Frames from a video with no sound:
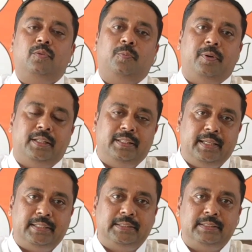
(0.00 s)

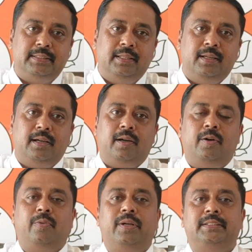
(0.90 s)
उपाध्यक्ष
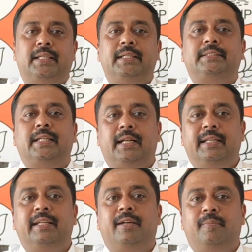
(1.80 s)
और वैसा ही
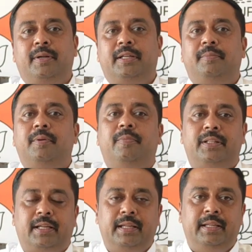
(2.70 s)
स्टैंडिंग कमेटी भी
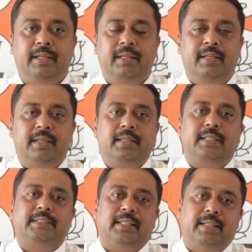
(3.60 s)
बन गई
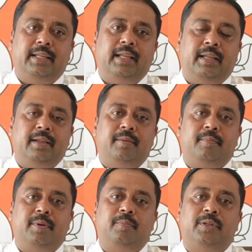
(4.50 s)
इसलिए
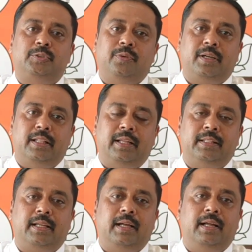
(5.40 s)
मैं बसवा
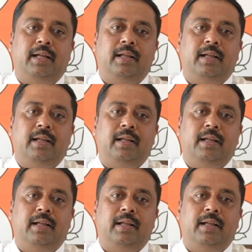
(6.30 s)
कल्याण का